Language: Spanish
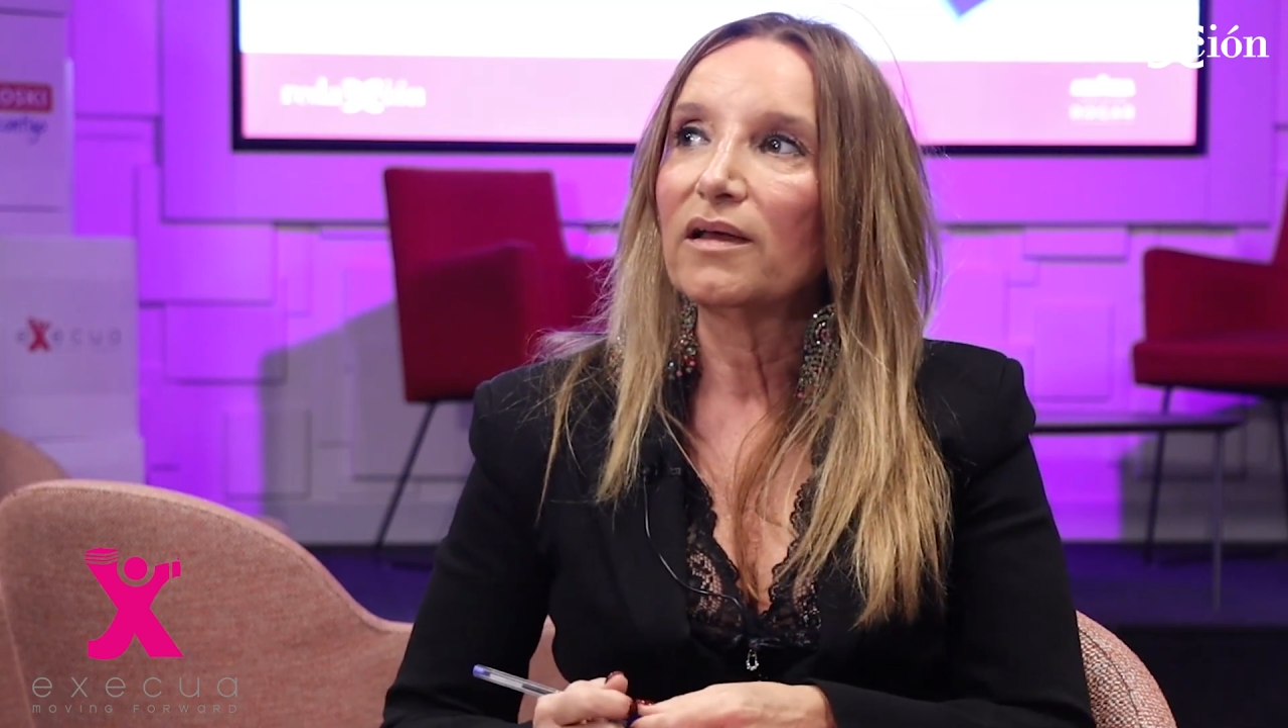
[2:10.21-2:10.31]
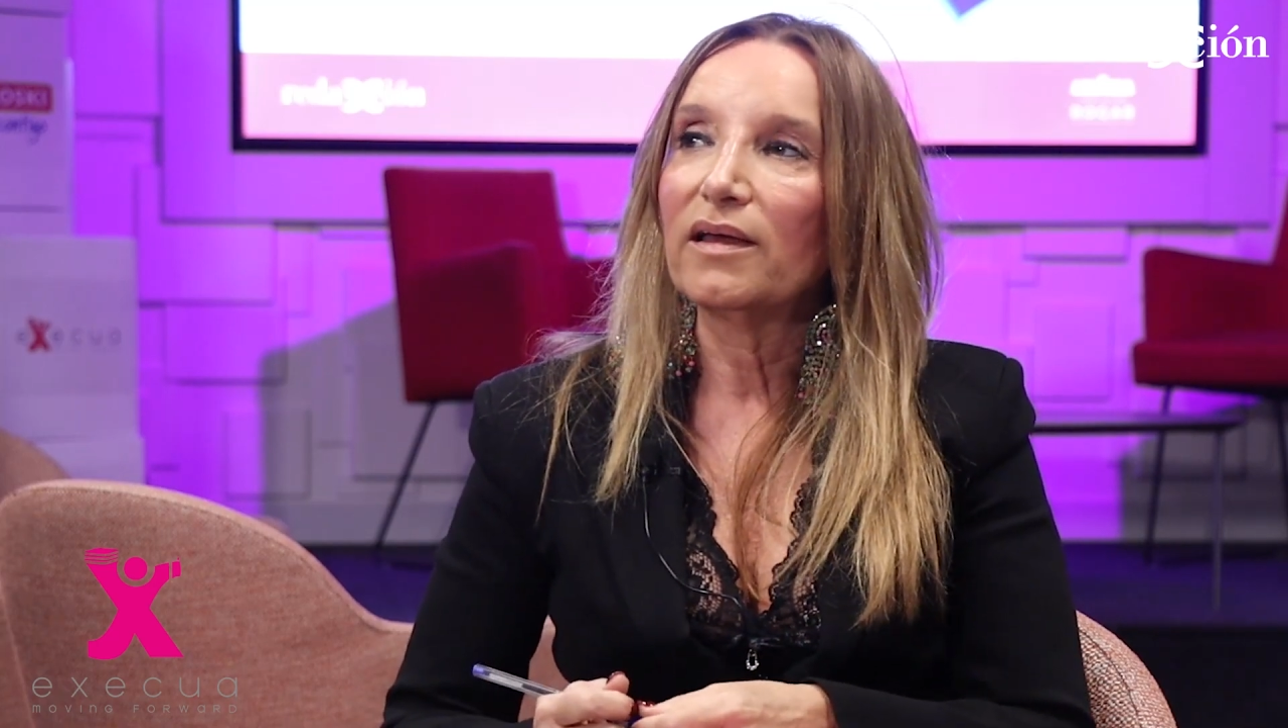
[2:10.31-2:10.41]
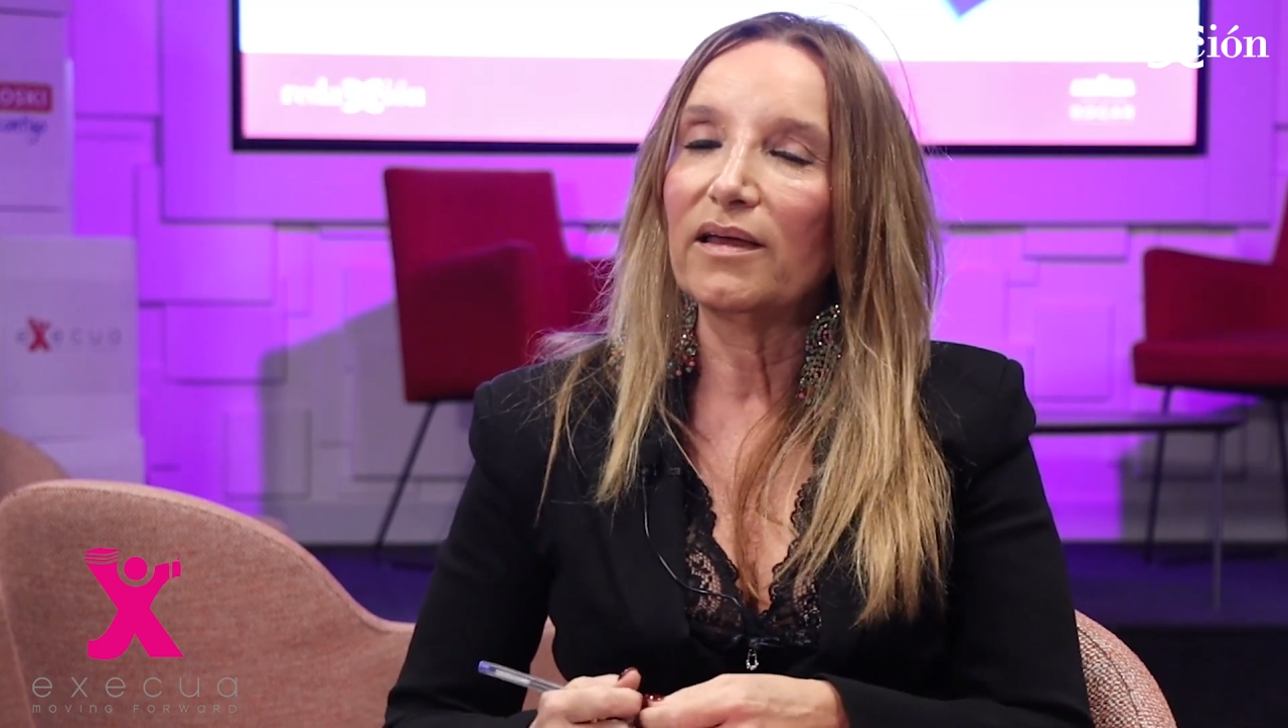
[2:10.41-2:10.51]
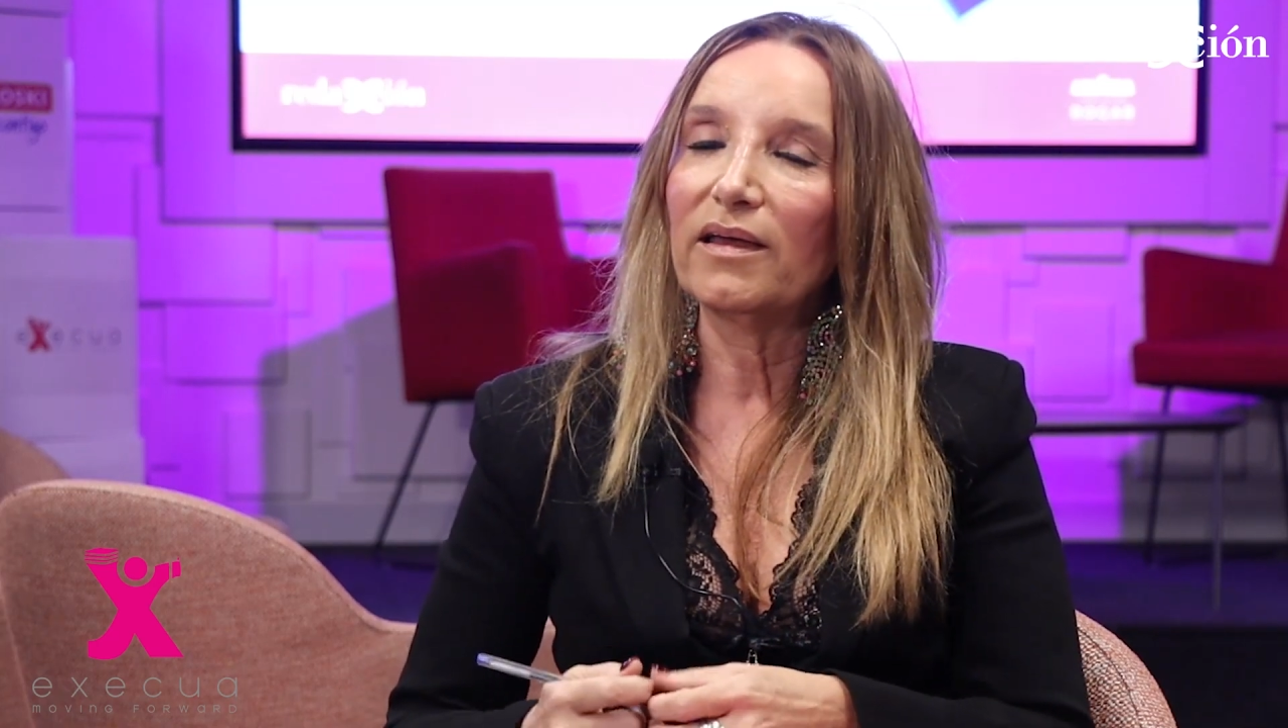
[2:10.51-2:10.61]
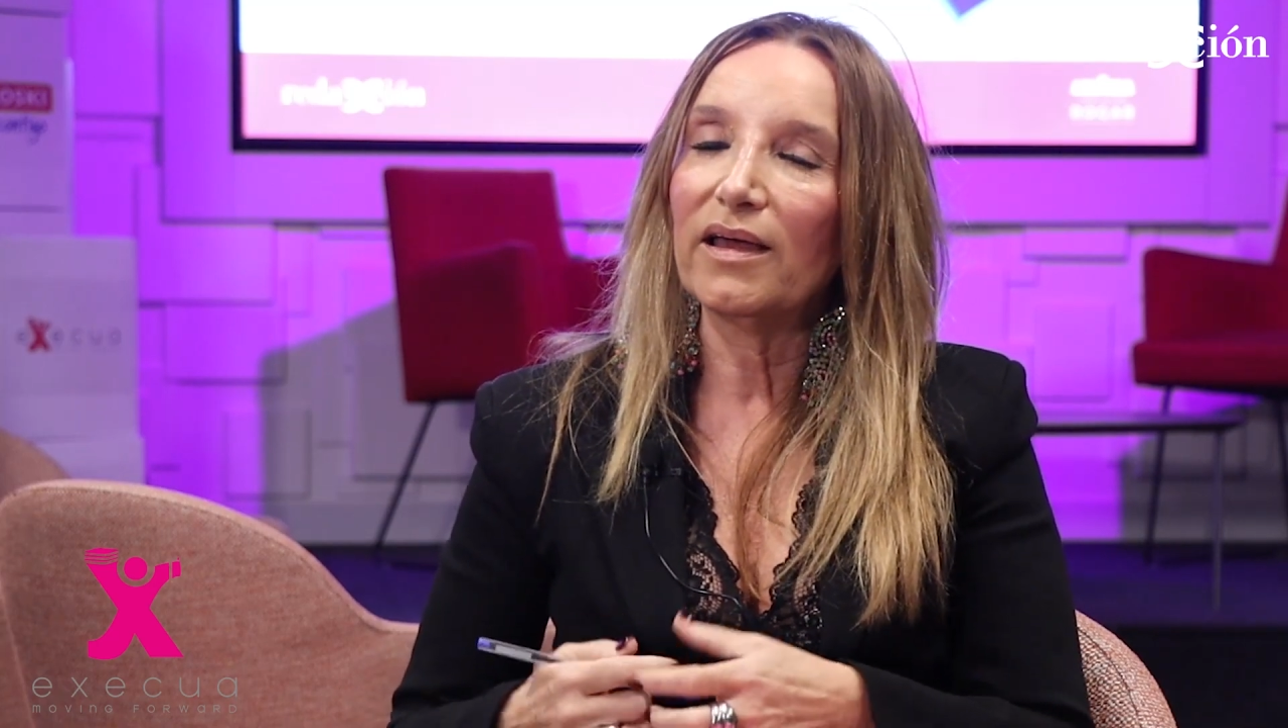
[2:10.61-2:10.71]

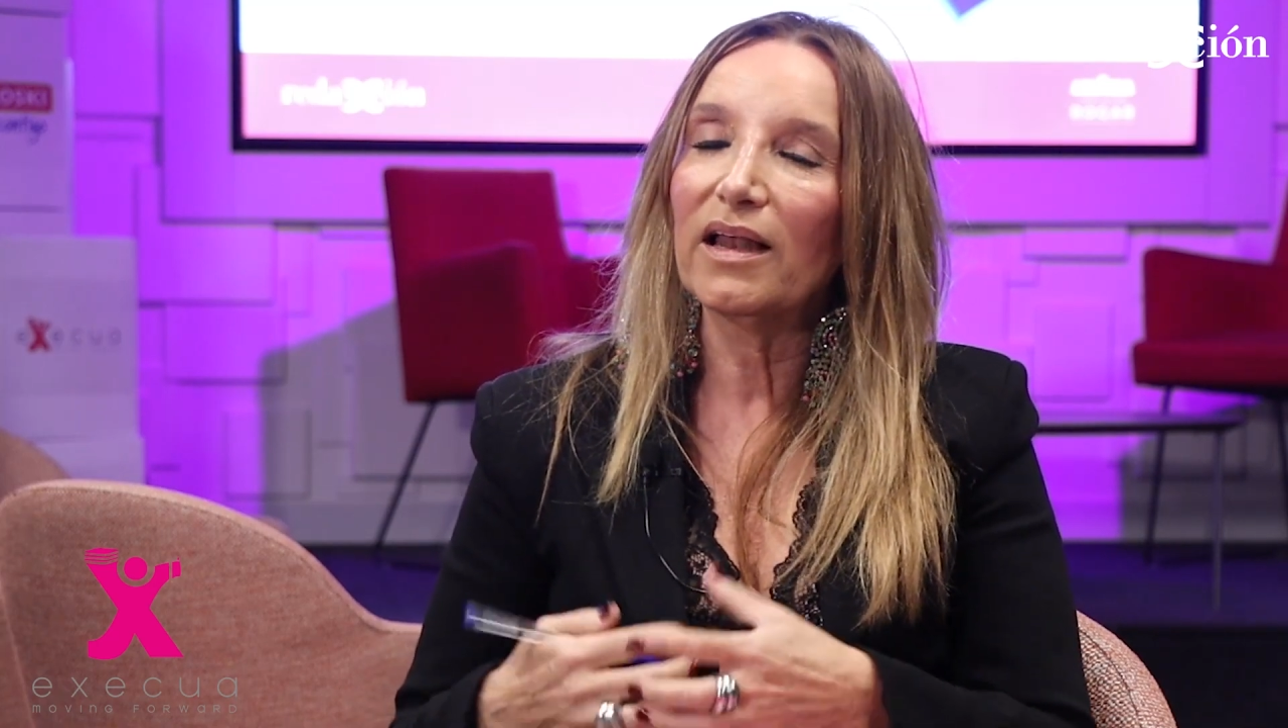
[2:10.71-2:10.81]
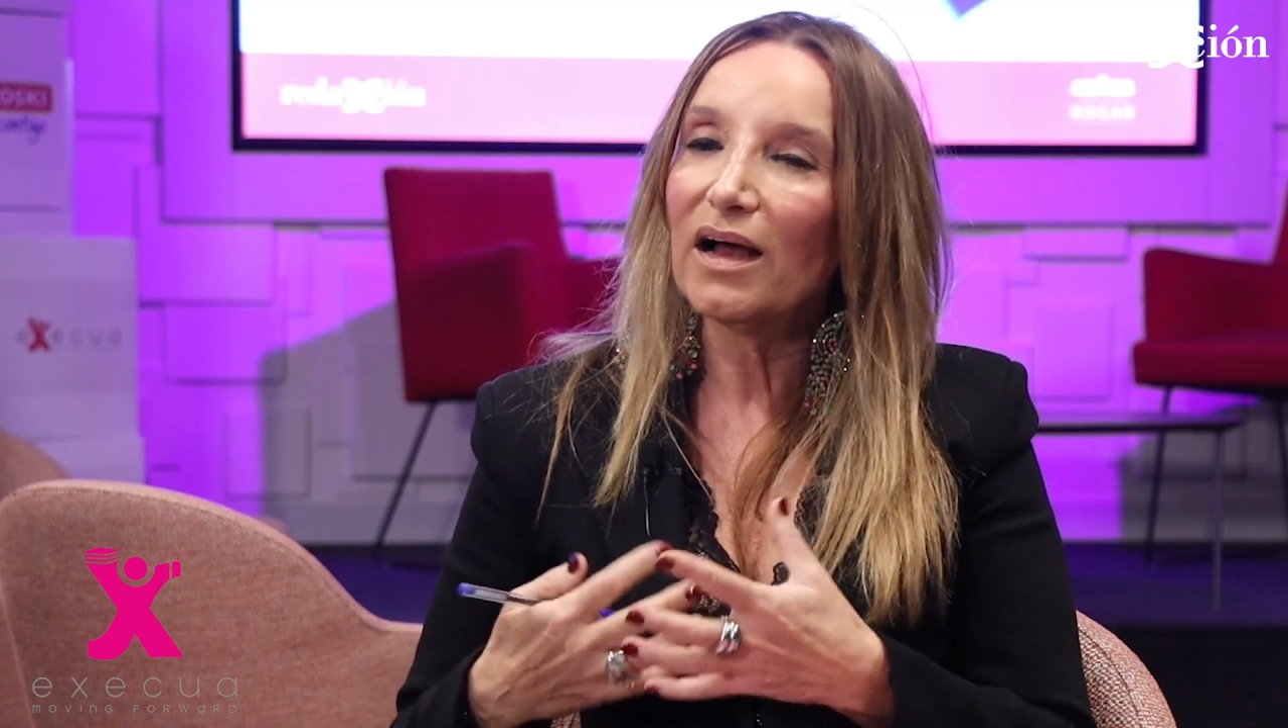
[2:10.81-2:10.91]
Eh, el